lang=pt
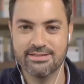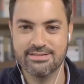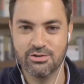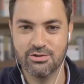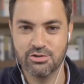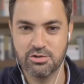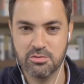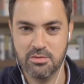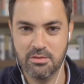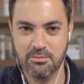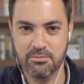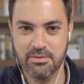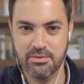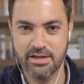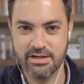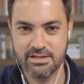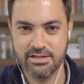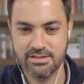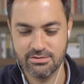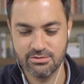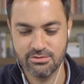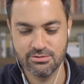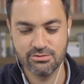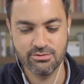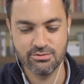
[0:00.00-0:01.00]
essa última
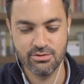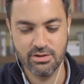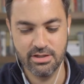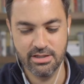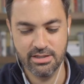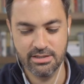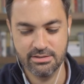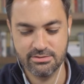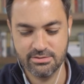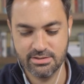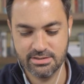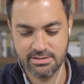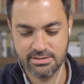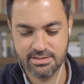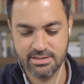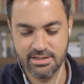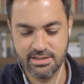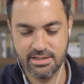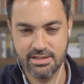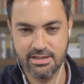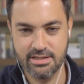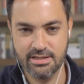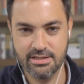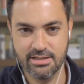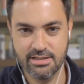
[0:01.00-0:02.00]
parte do, do Leandro. Acho
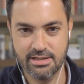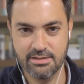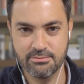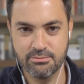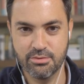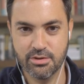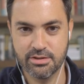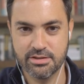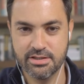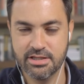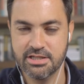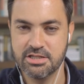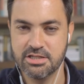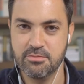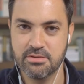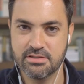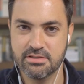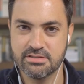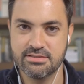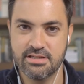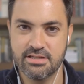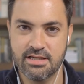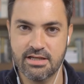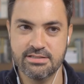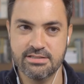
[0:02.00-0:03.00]
que é, é, importante
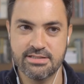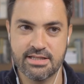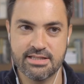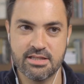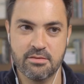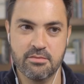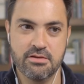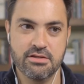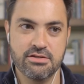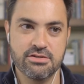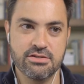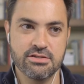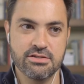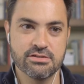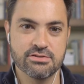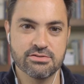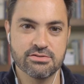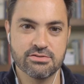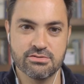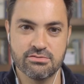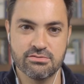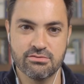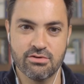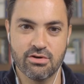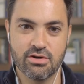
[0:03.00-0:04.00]
pensar exatamente
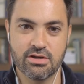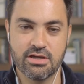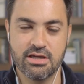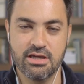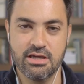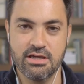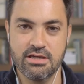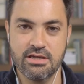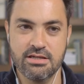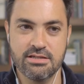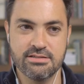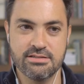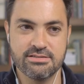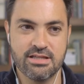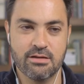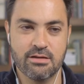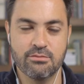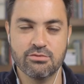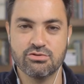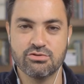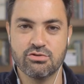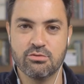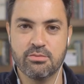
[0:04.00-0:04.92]
isso. Ok, estamos